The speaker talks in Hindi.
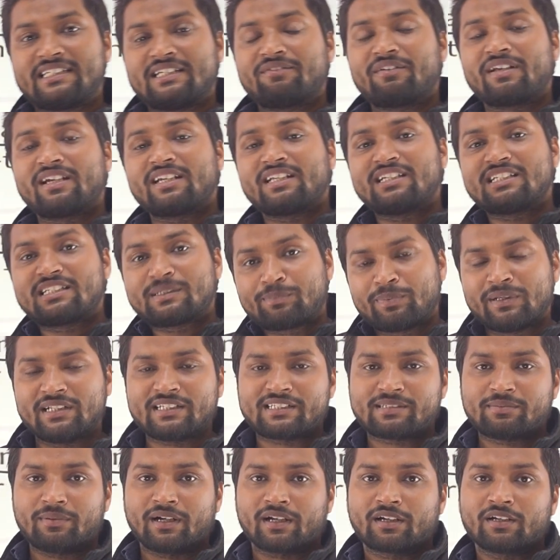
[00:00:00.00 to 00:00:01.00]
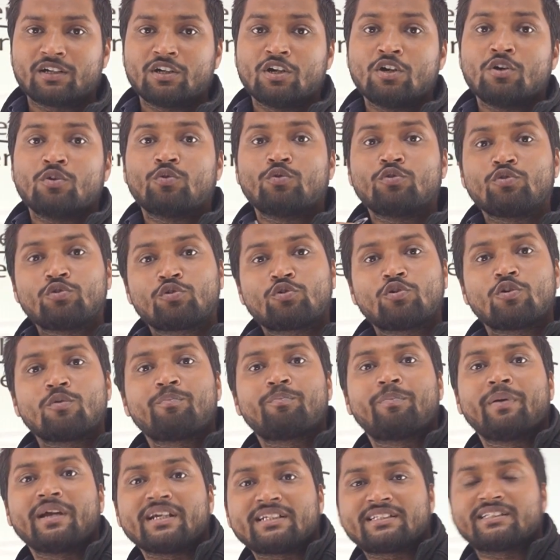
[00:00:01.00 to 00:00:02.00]
स्टीवन स्पिल्सबर्ग उनको
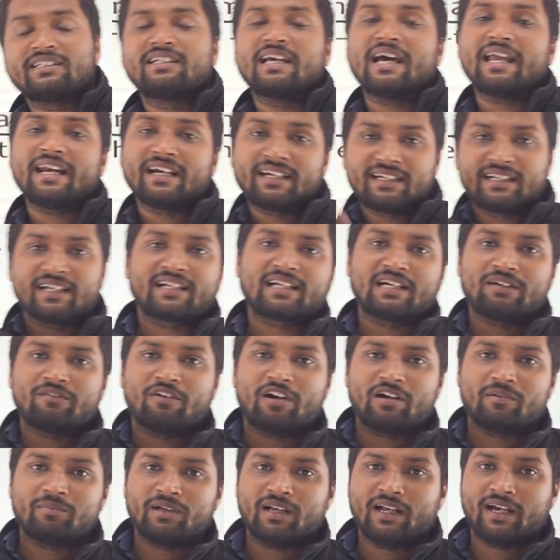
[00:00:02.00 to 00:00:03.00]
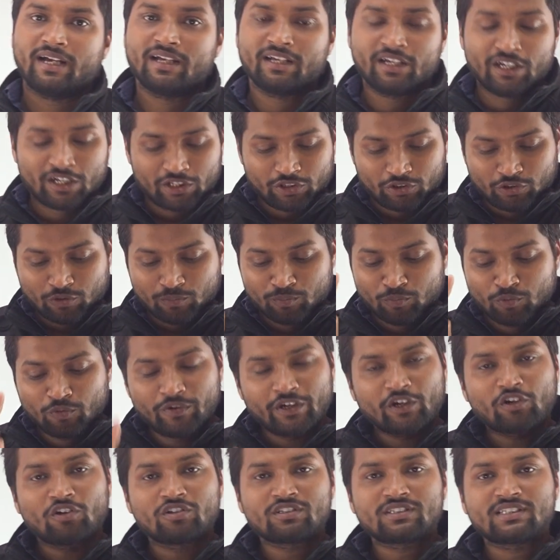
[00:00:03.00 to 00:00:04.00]
बेस्ट डायरेक्टर का अवार्ड मिला है तो
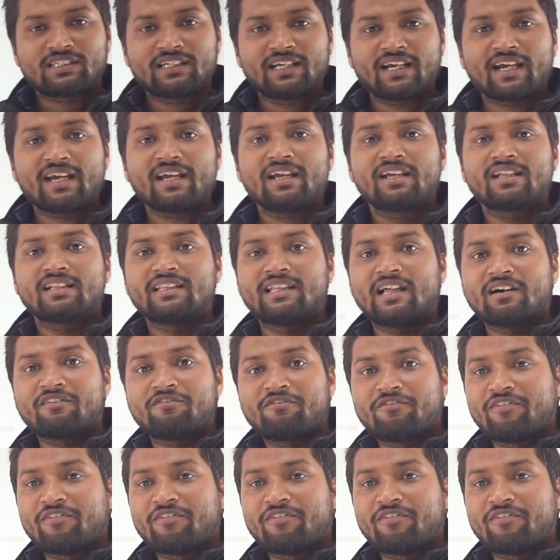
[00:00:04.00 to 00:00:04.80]
मूवी कौन सी है द